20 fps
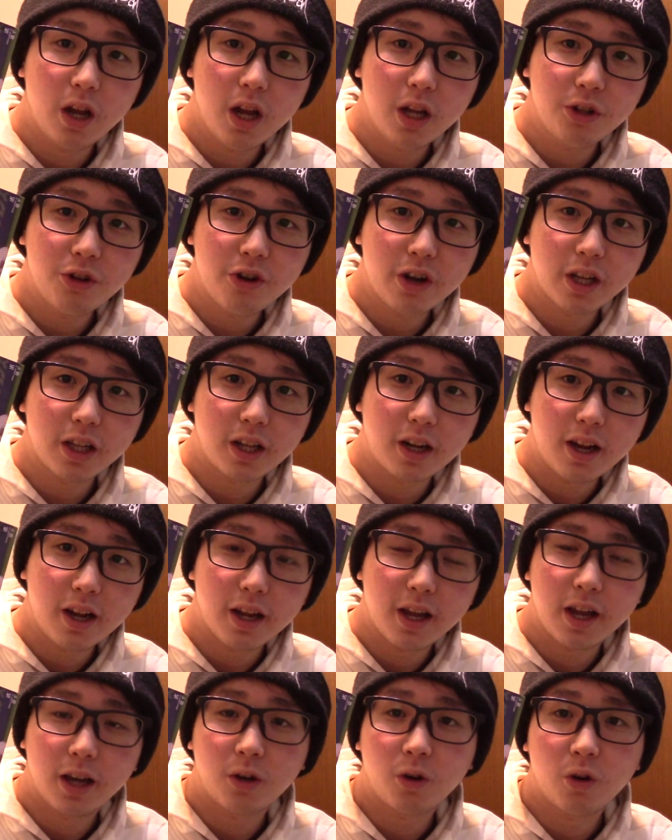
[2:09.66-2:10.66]
いうわけでね、
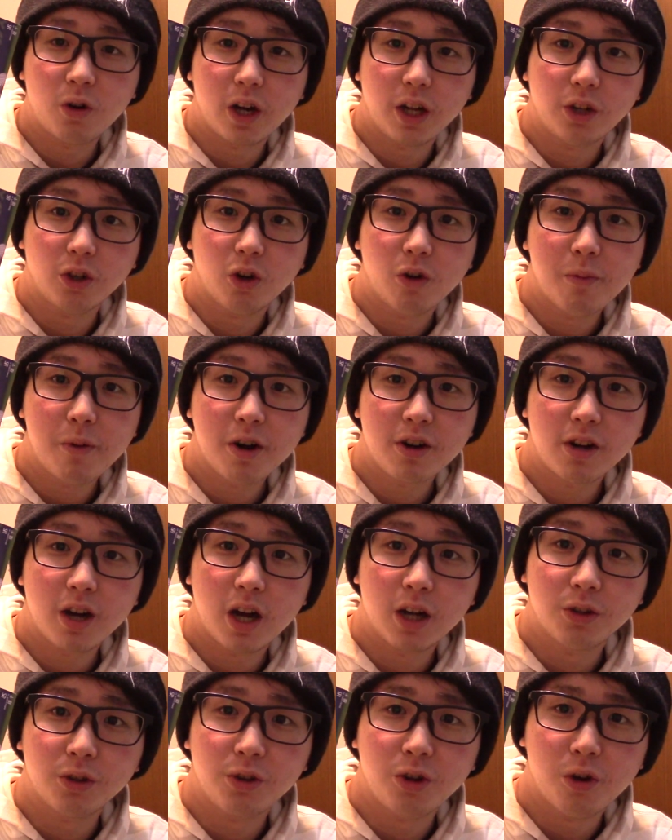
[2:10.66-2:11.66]
えー、今回
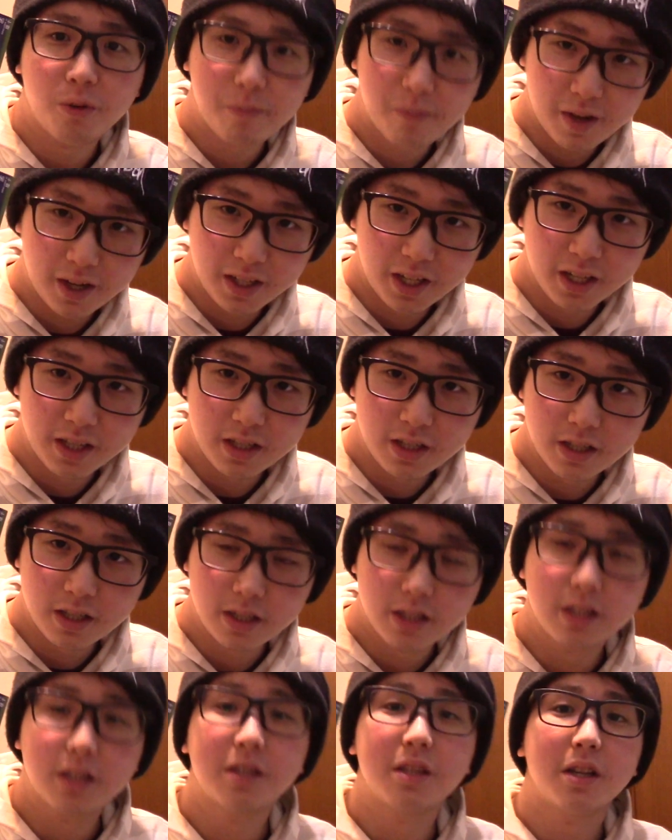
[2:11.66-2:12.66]
ノーマルカード4枚で
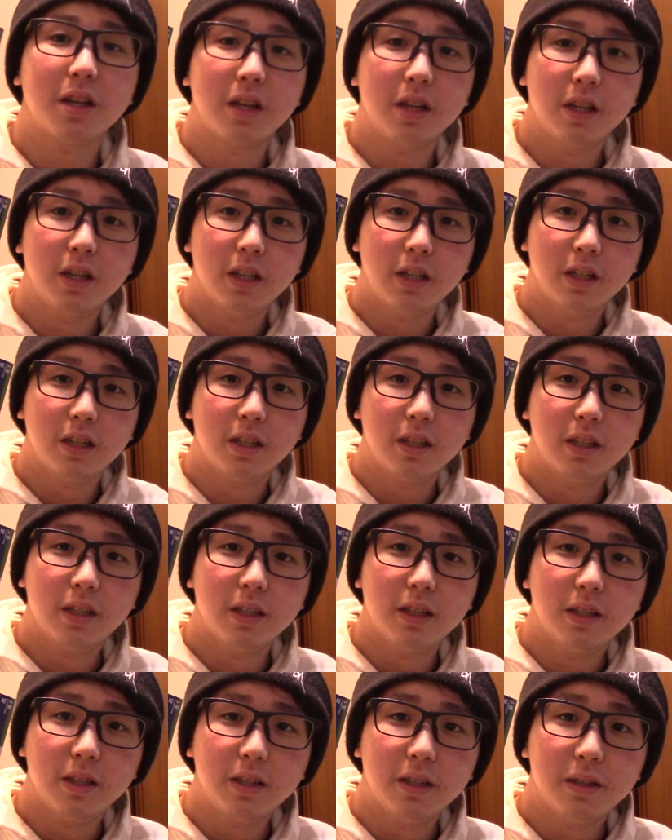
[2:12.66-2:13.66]
す
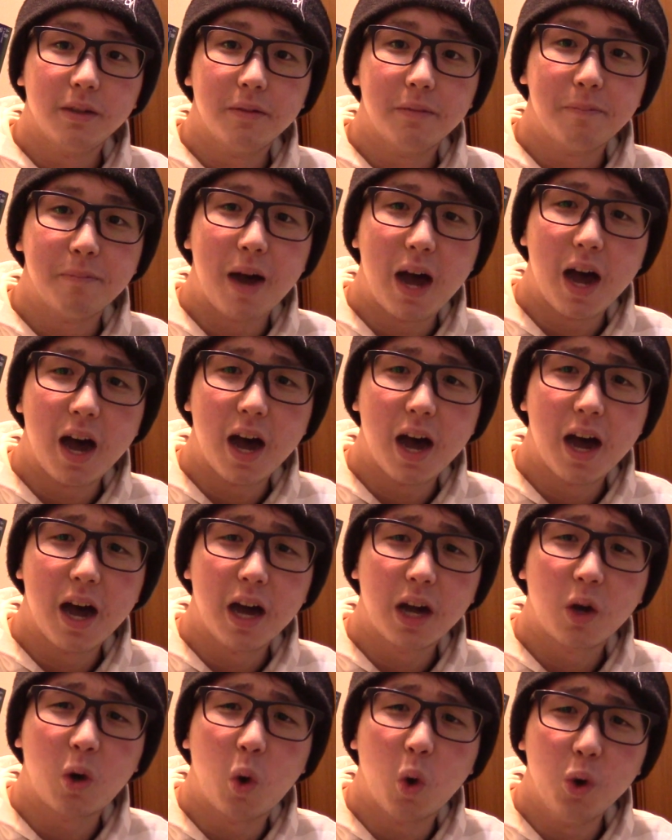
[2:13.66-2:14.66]
まあ
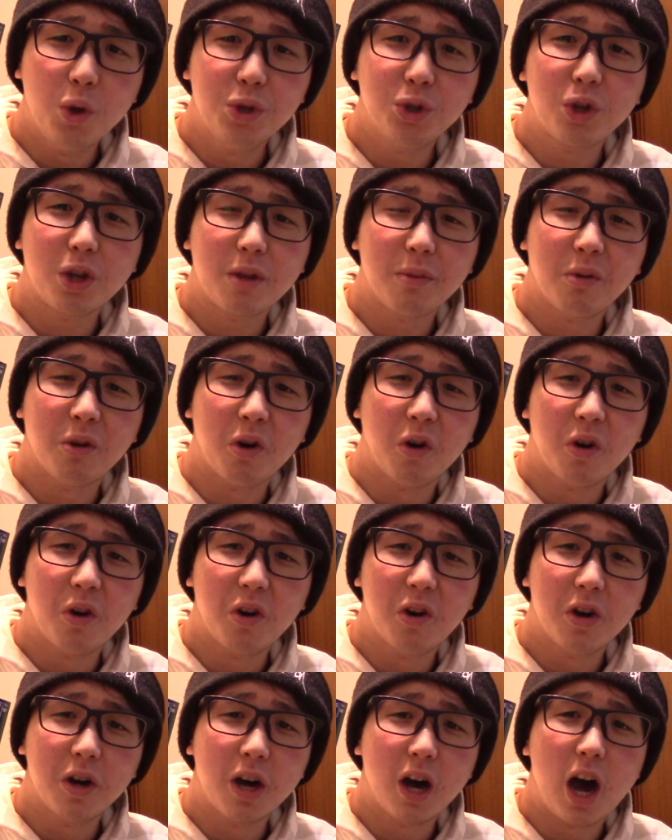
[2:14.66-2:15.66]
こういう時も
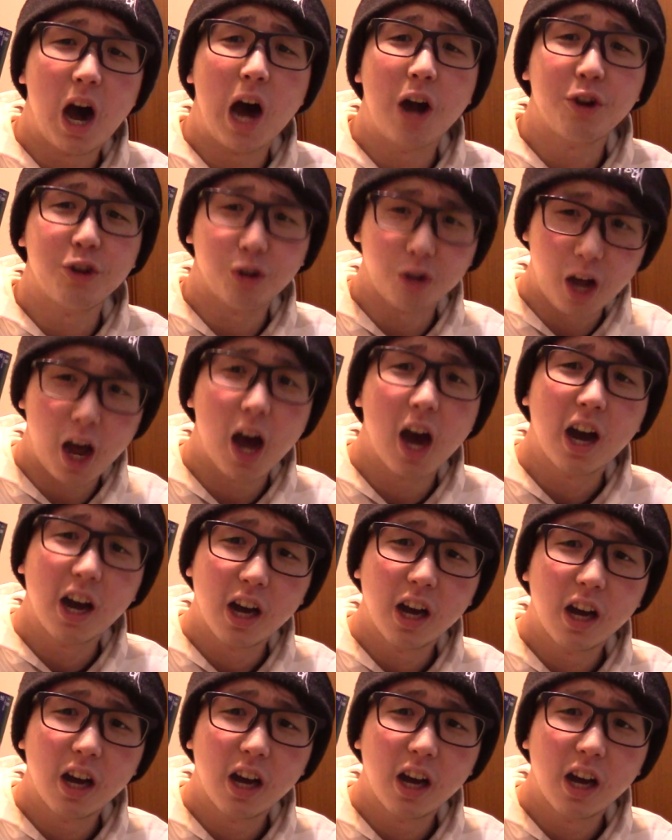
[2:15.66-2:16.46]
あるよな